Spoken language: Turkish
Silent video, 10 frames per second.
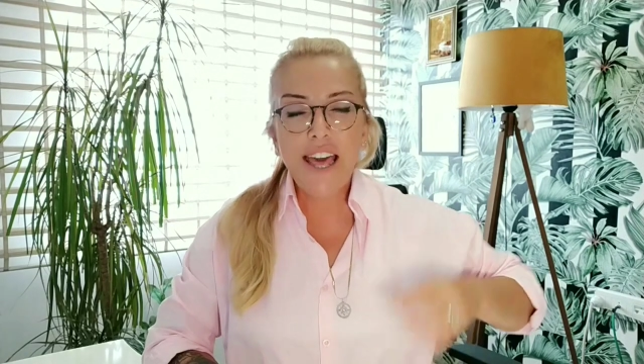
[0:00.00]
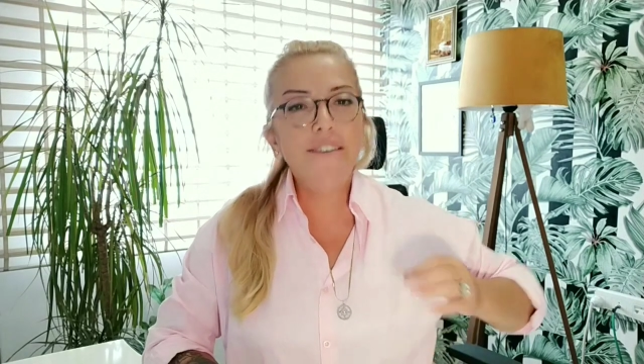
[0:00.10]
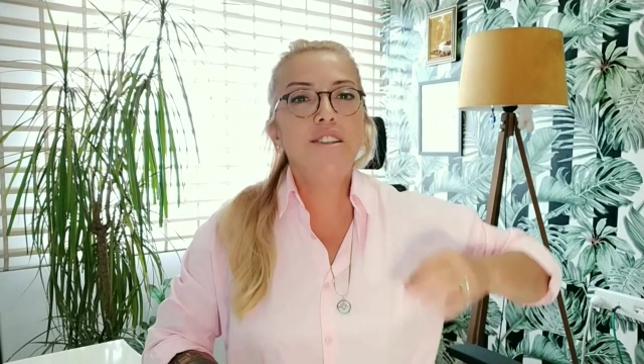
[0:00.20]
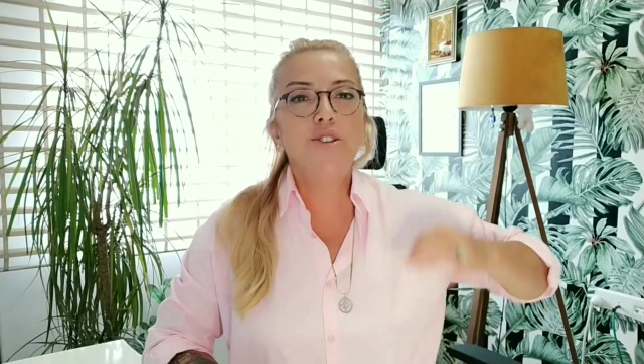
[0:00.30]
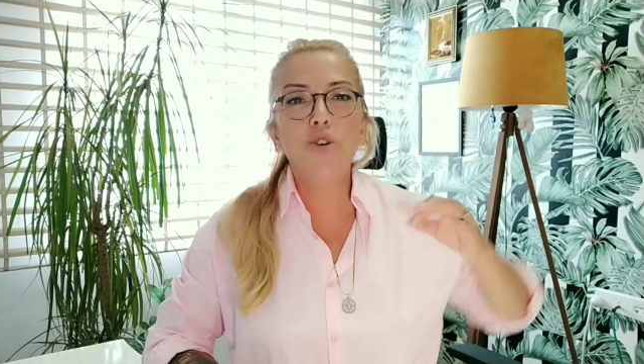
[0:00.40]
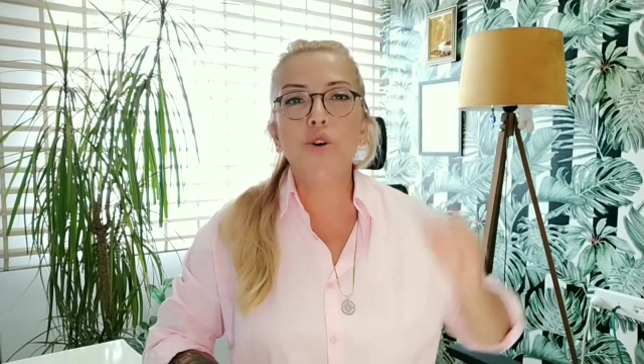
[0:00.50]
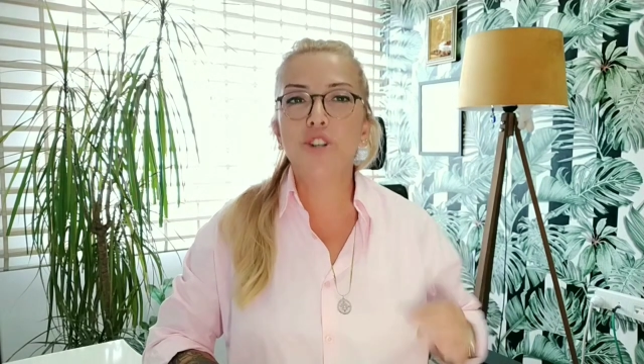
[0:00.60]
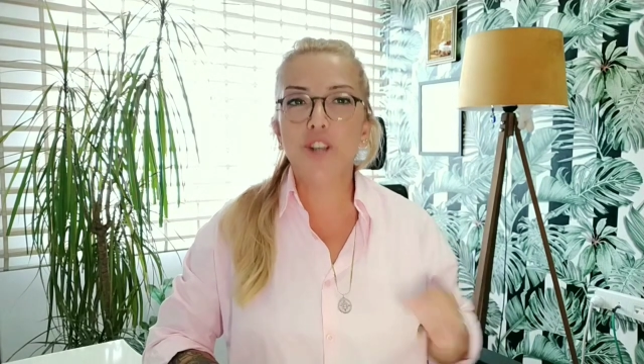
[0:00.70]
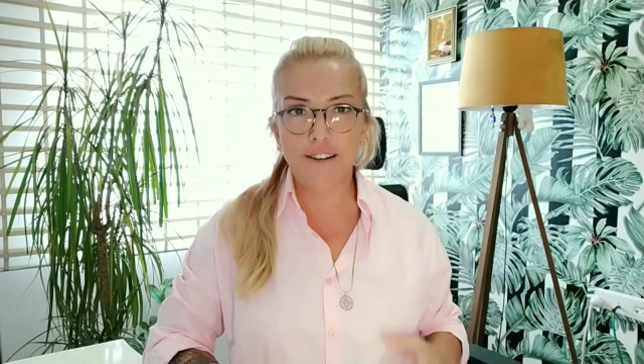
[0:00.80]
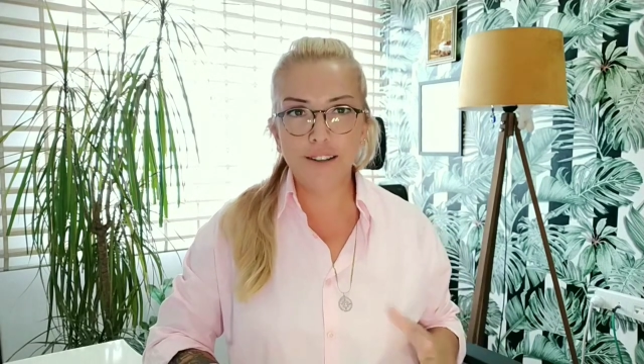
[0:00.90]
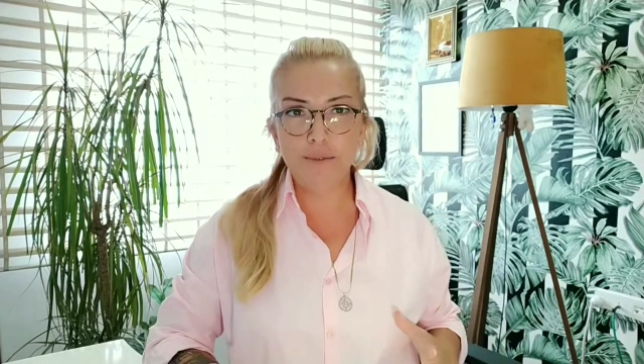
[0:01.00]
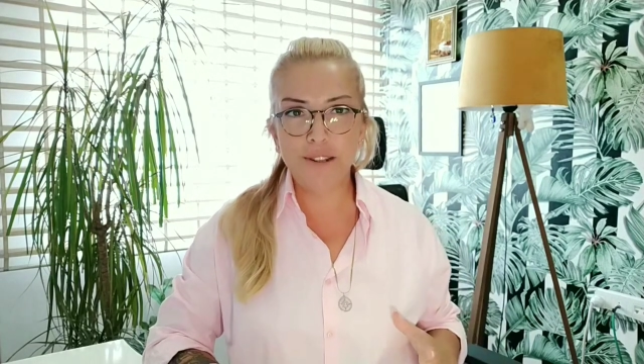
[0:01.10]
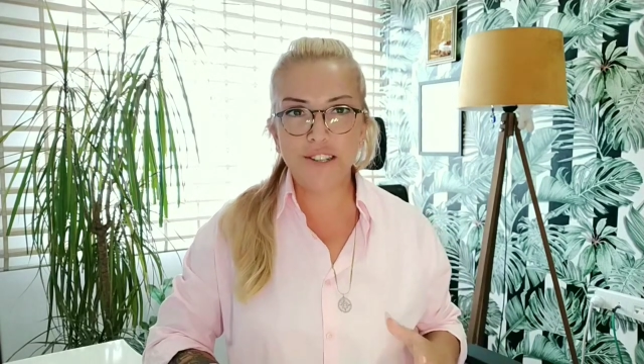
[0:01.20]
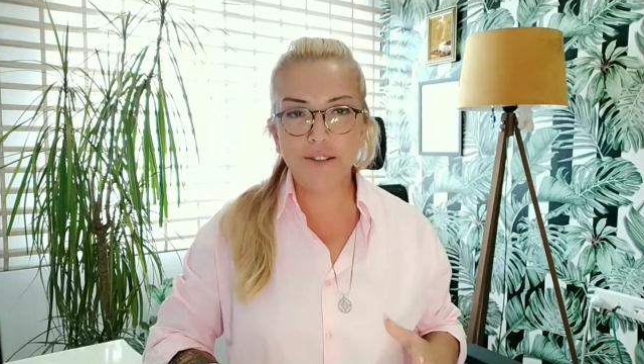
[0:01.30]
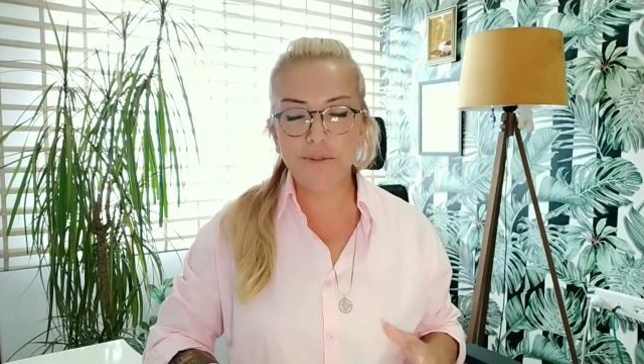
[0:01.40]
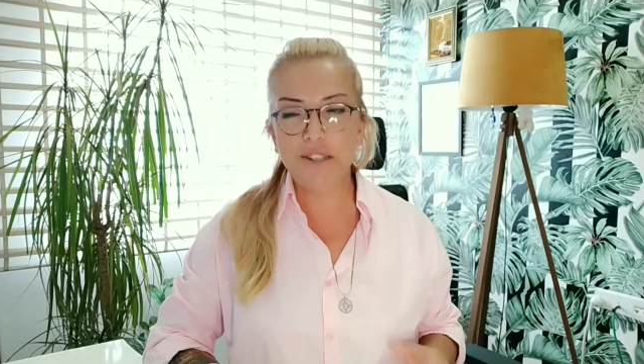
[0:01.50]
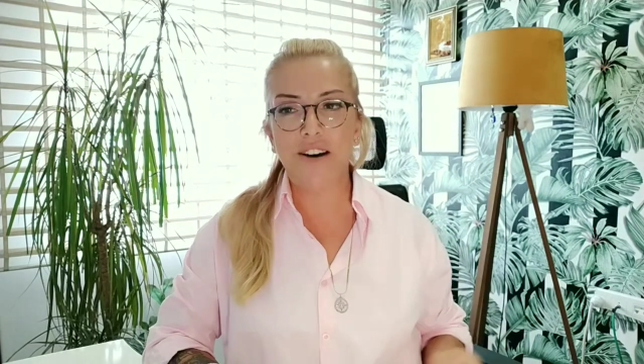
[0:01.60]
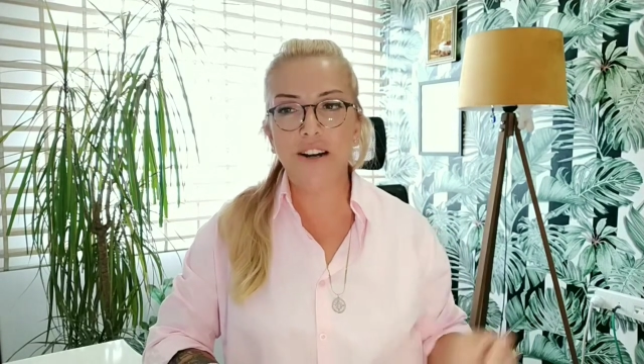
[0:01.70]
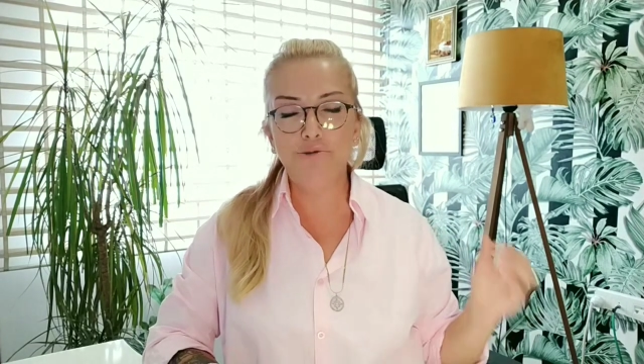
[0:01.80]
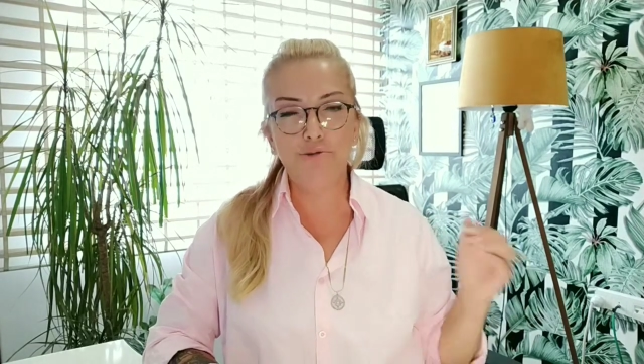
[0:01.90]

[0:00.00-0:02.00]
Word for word: Evet, çok şahane bir açımız var.